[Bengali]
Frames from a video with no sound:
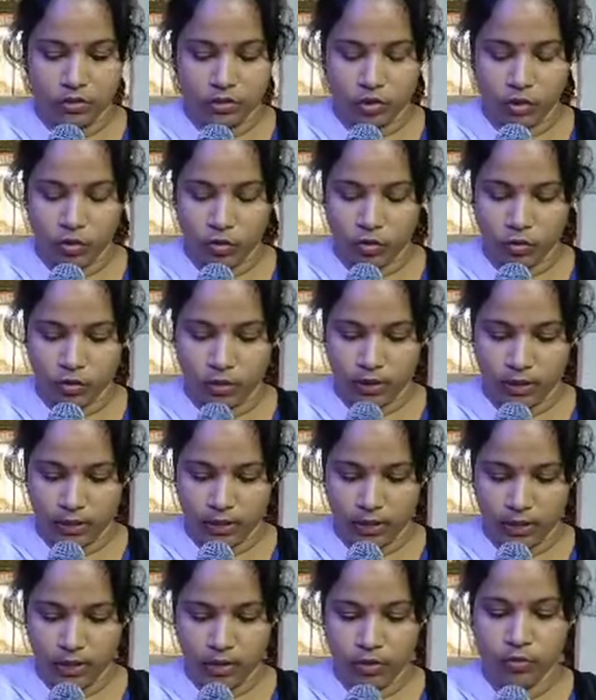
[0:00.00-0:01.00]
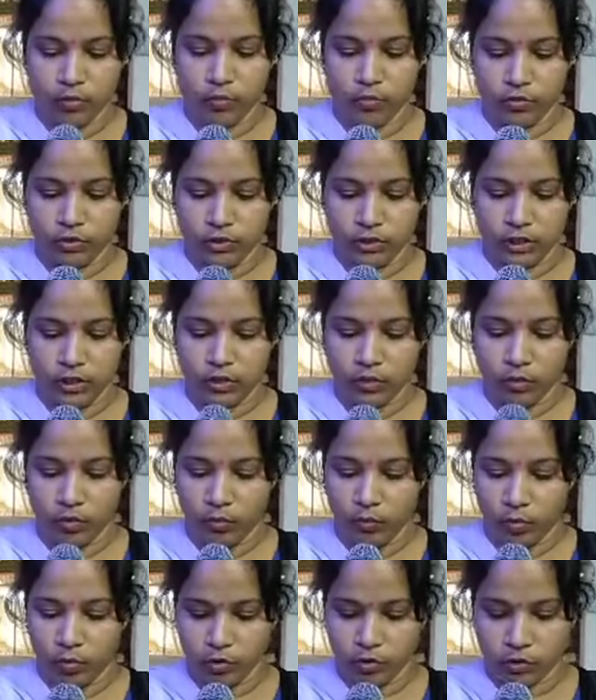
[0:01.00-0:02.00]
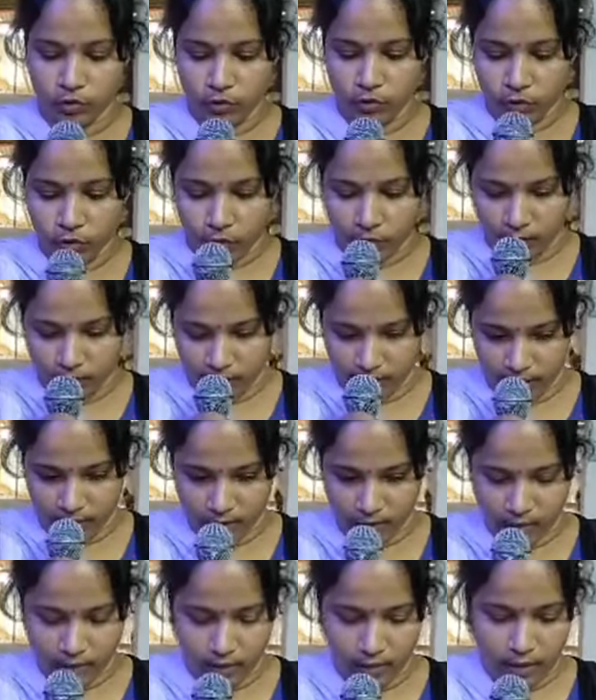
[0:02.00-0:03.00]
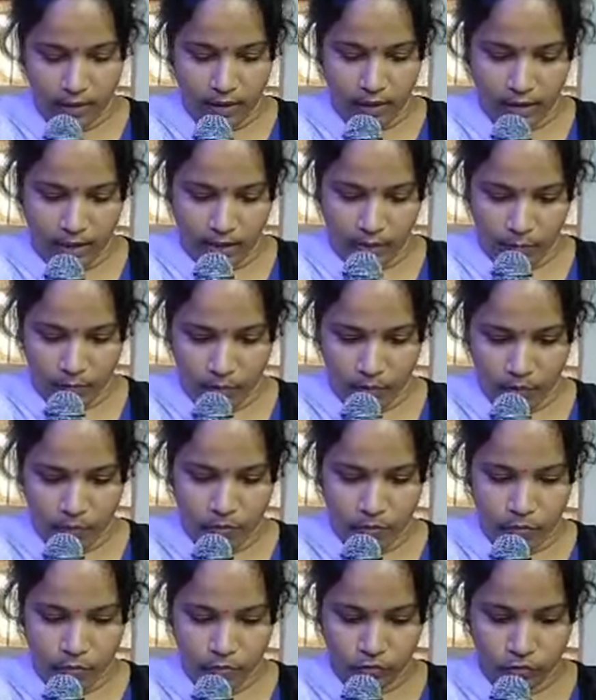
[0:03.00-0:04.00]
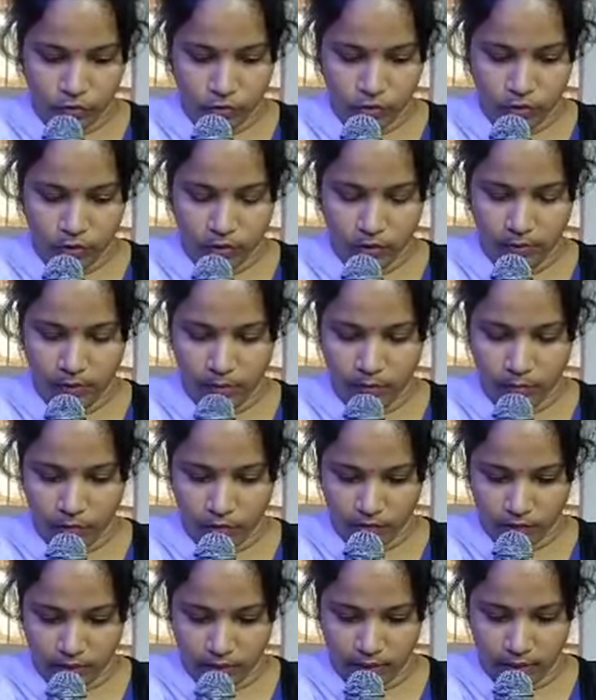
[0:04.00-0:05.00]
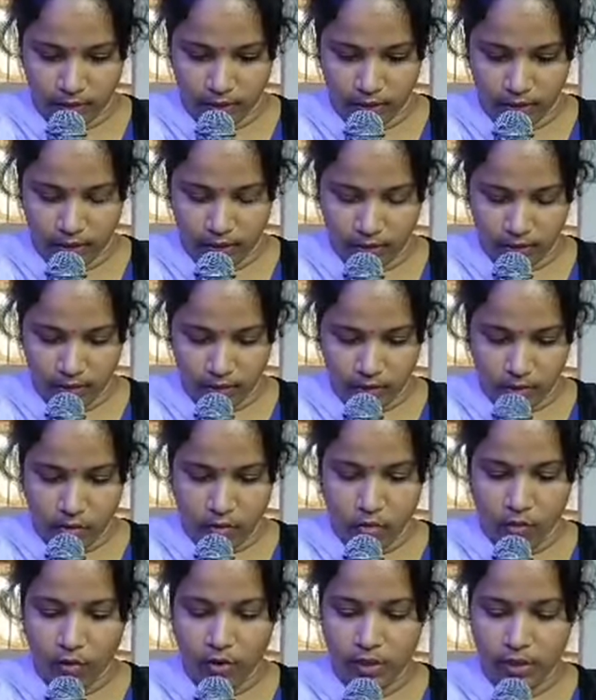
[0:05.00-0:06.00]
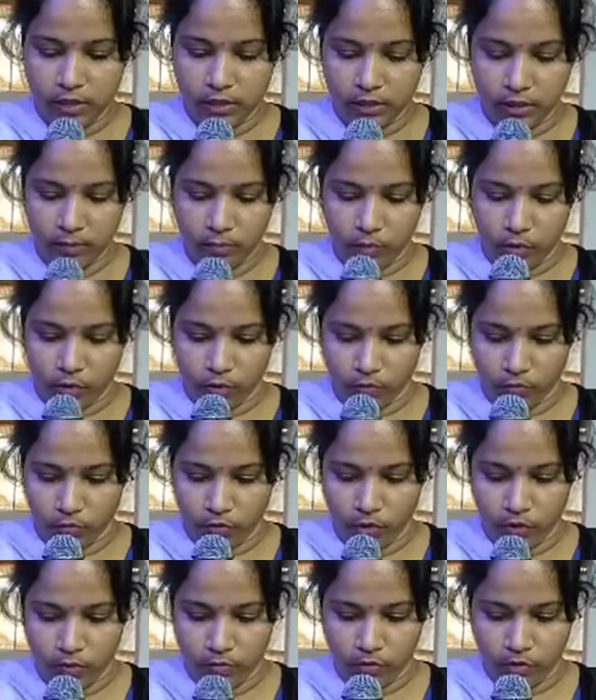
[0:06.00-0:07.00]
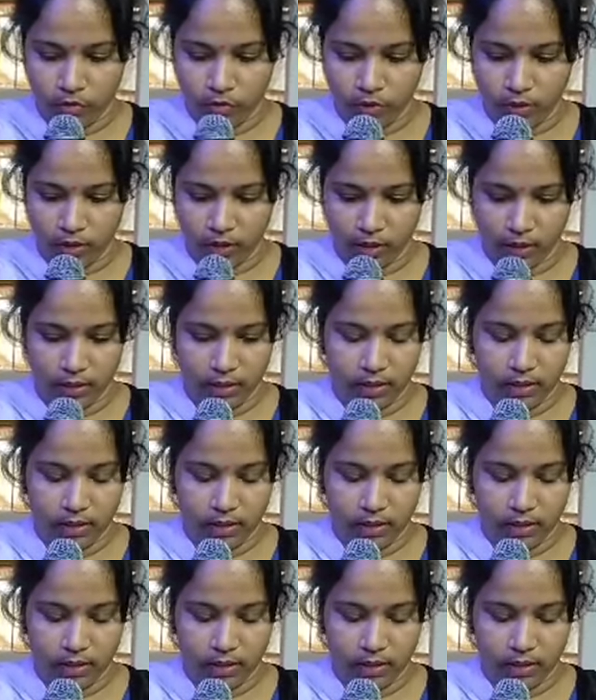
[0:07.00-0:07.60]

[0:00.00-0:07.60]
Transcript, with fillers: সঙ্গদানে উপস্থিত ও ভোজন করে না এবং বৌদ্ধ ধর্মের মতে অহিংসা পরম ধর্ম হলে